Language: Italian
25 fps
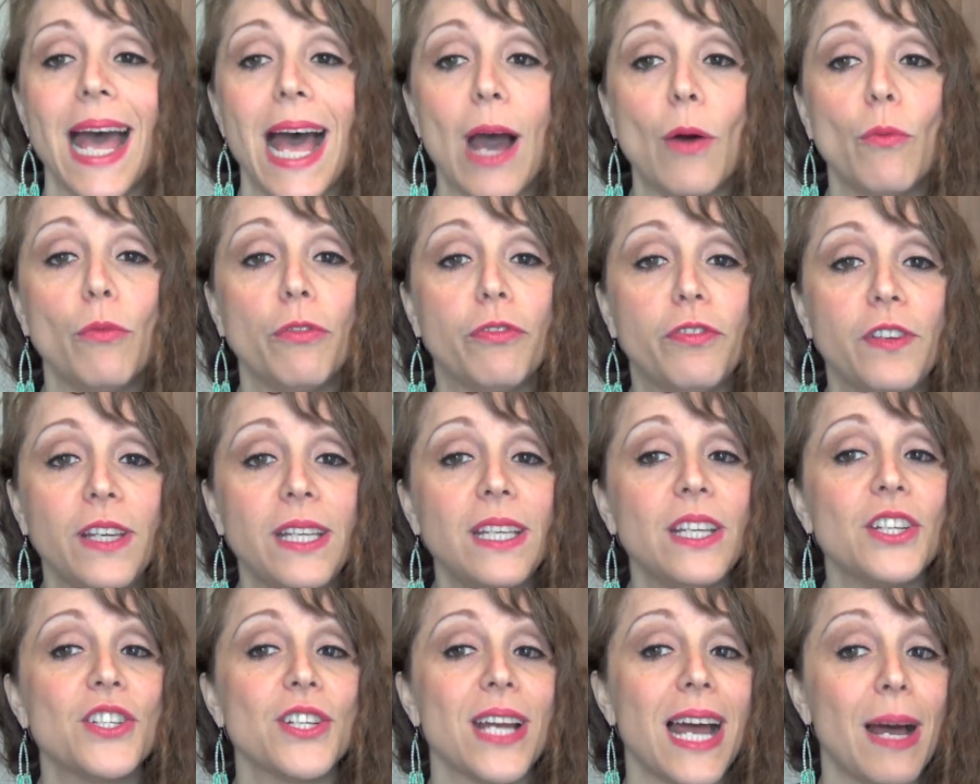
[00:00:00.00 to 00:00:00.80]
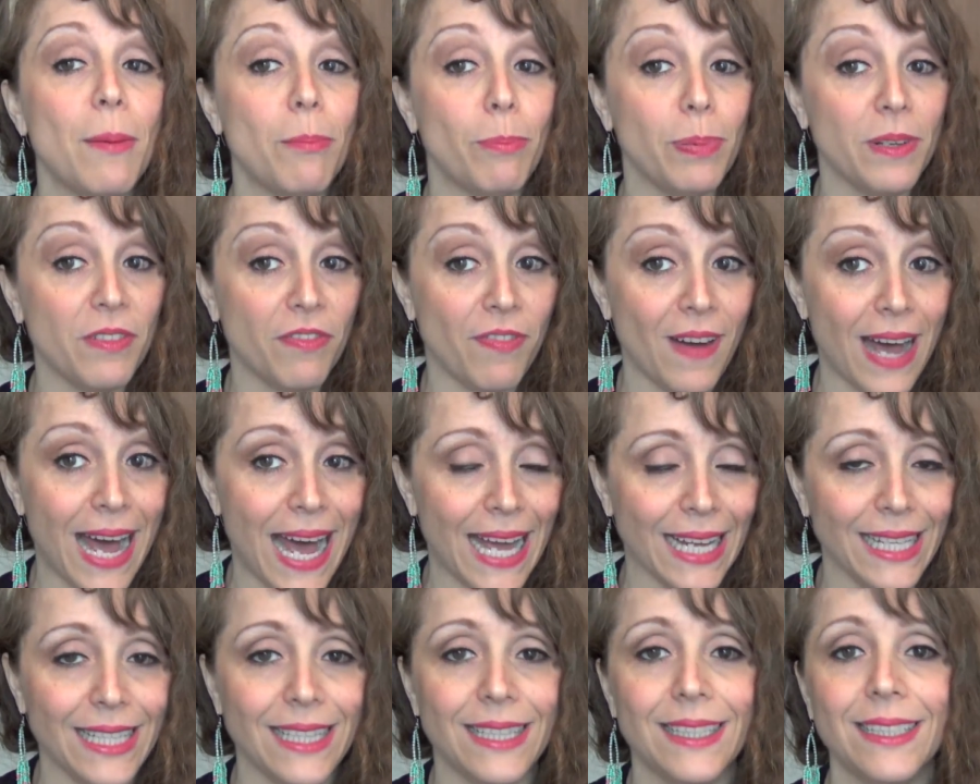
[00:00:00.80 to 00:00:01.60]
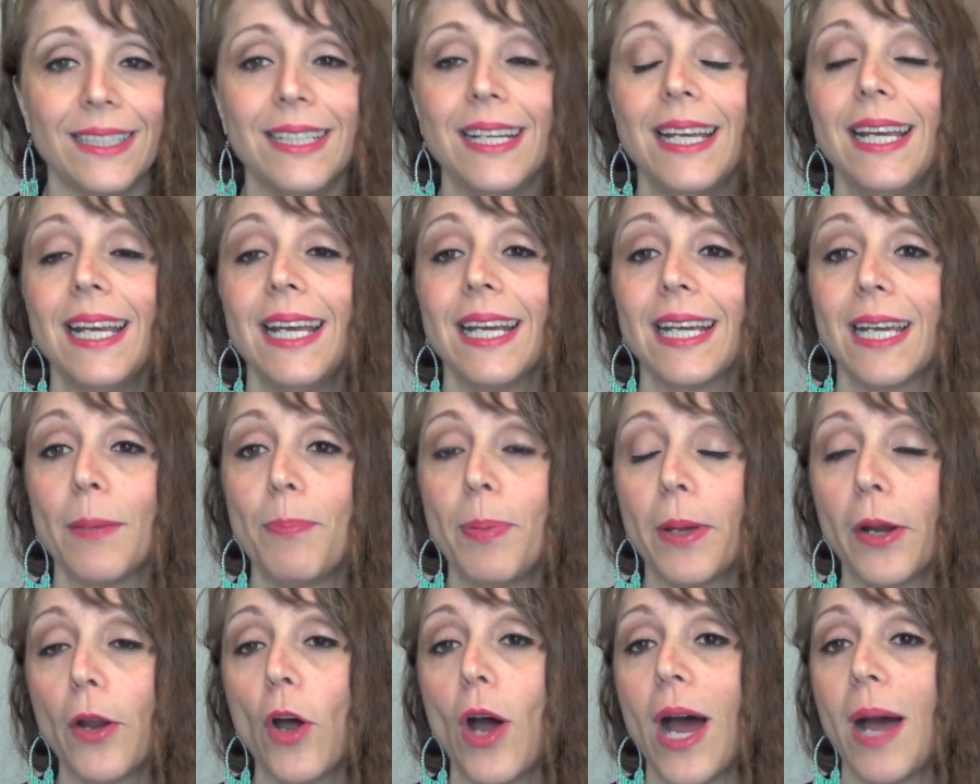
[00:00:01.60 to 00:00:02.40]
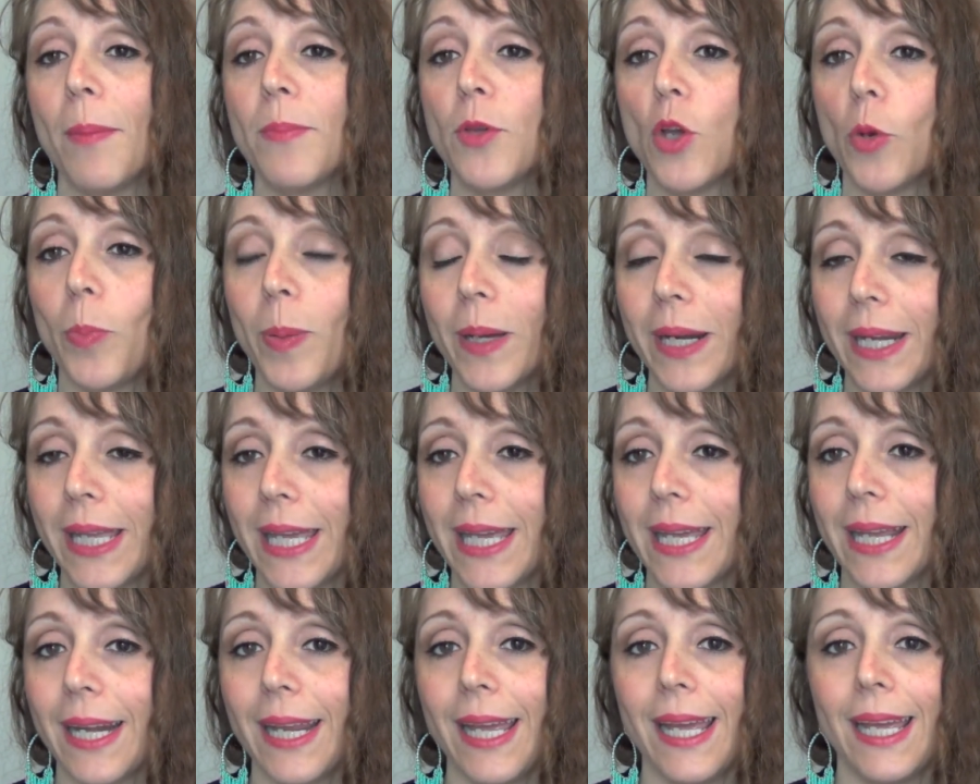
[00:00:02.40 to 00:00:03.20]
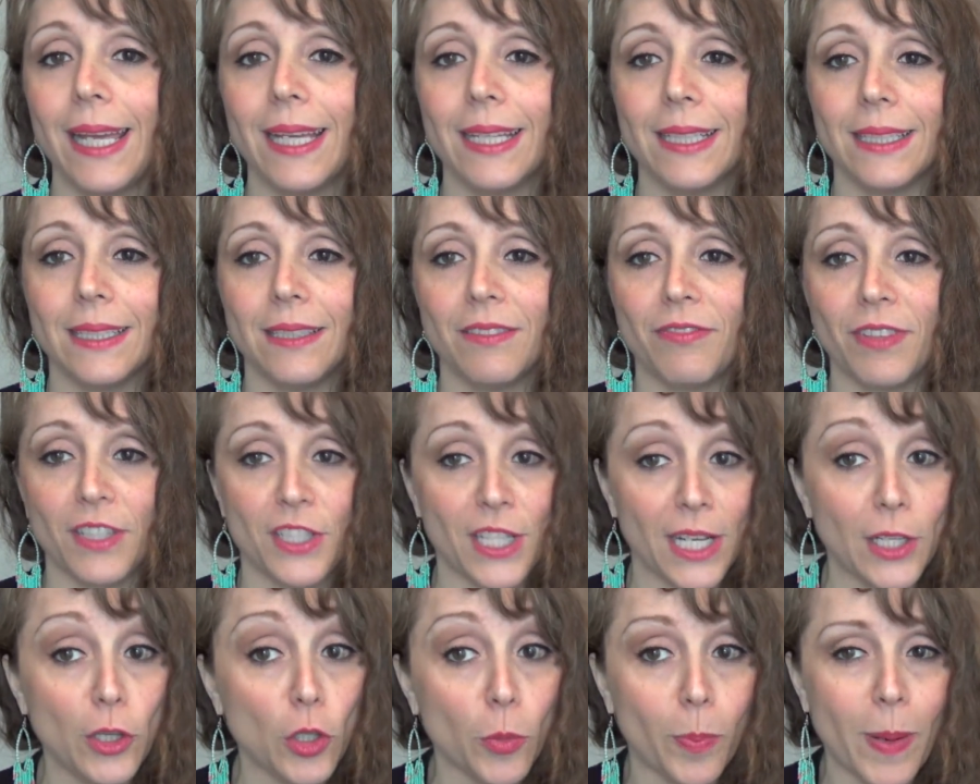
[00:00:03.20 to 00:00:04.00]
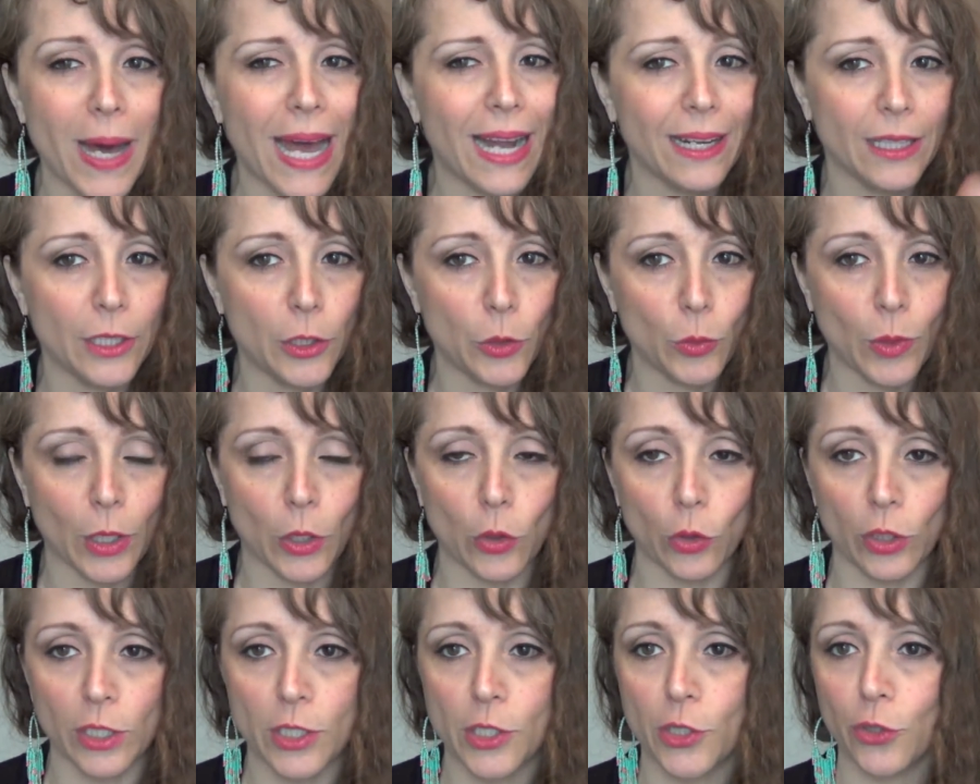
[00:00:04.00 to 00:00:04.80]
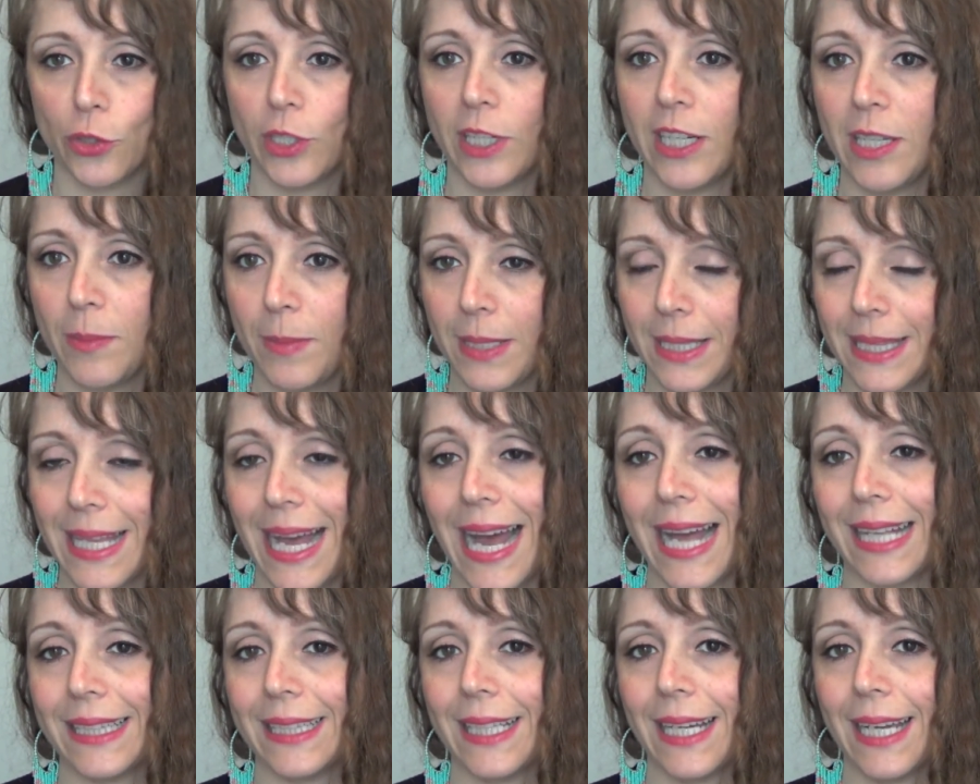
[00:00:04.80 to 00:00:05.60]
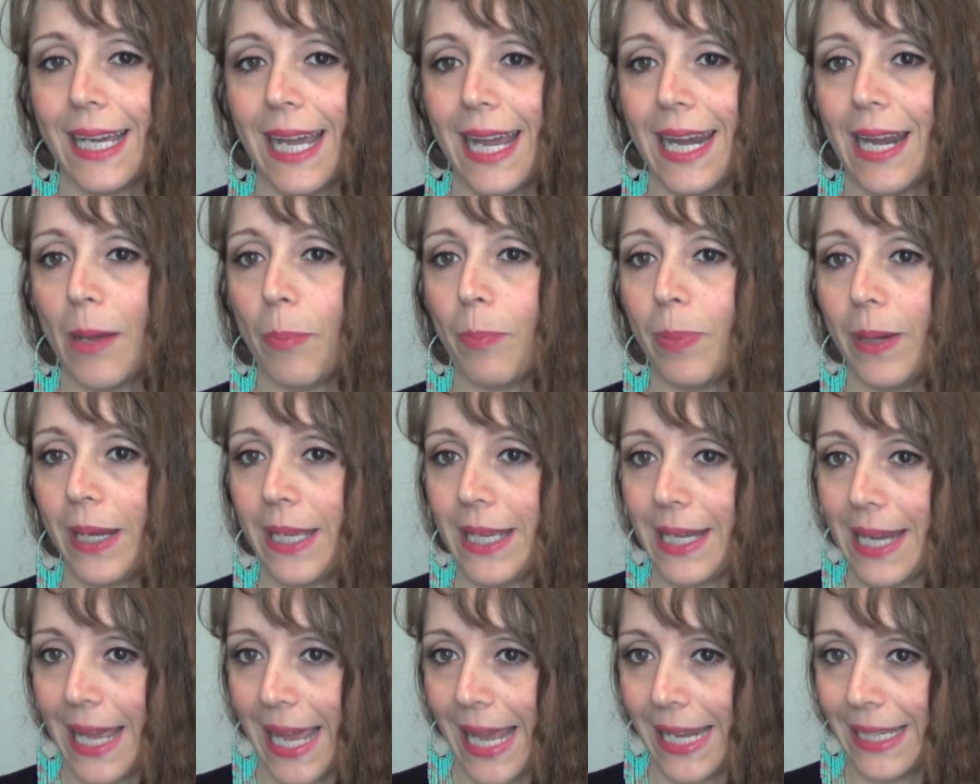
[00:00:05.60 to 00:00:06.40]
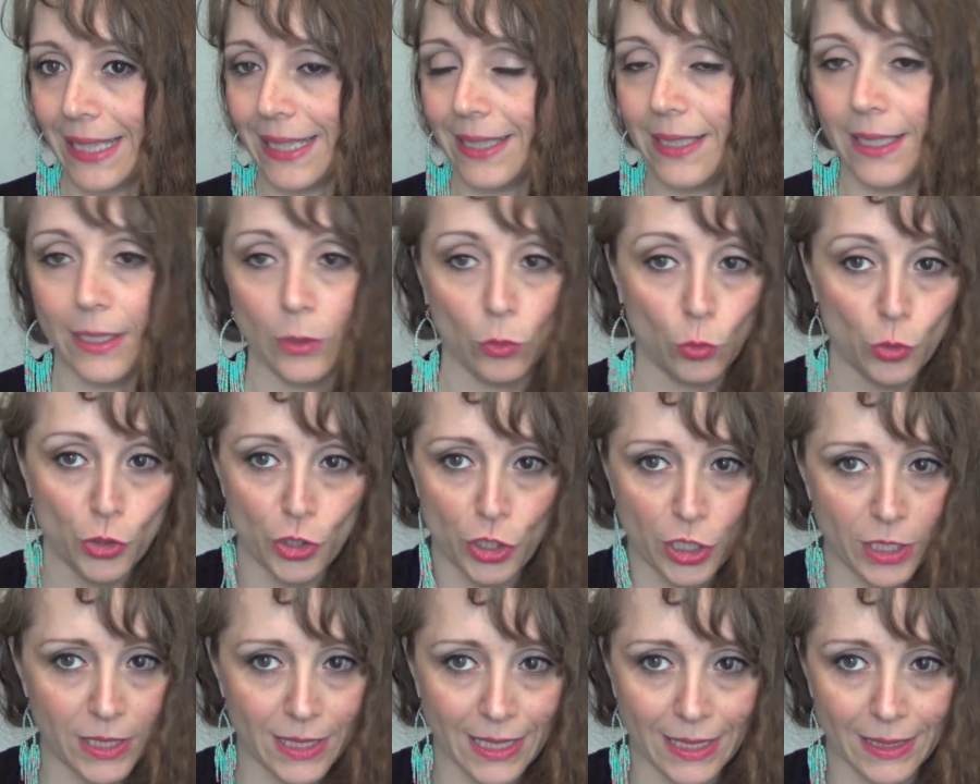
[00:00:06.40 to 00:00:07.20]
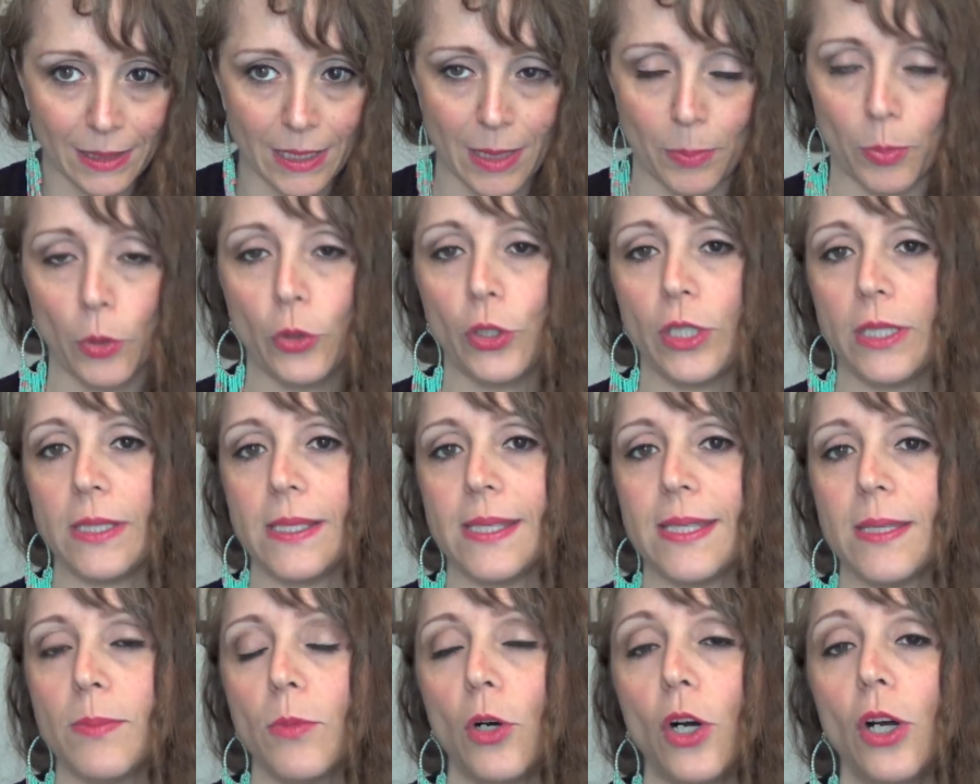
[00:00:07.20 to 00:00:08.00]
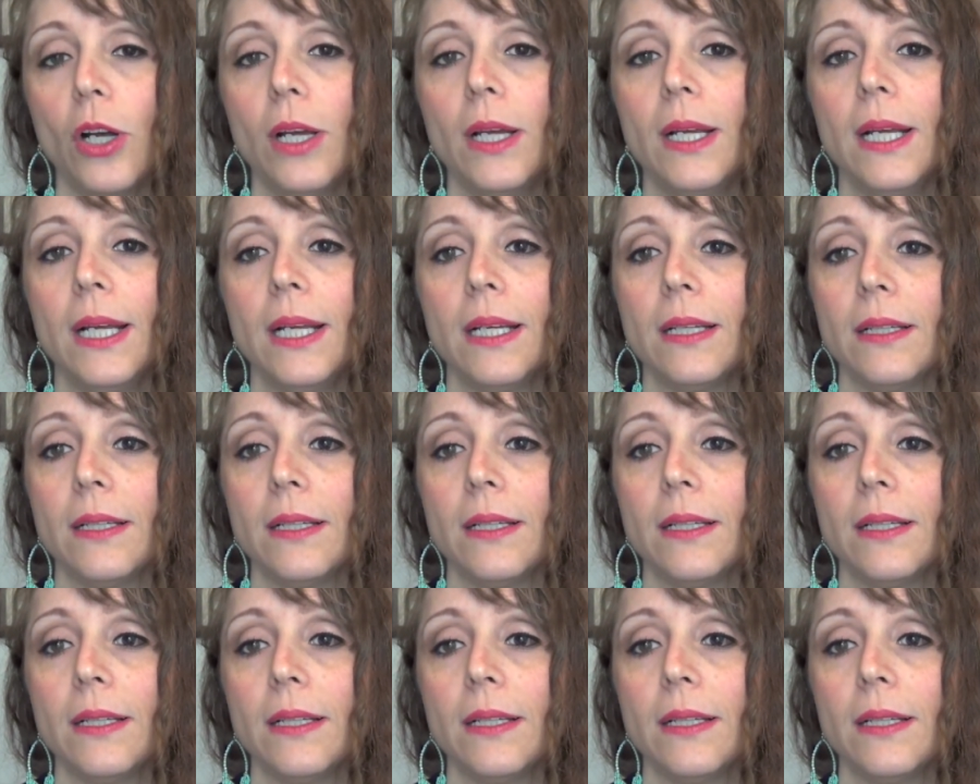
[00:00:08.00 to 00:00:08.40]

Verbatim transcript: ha un finish amplified che però a mio parere, eh, facendo parte di una collezione limitata che è la Playland, uscita da pochissimo,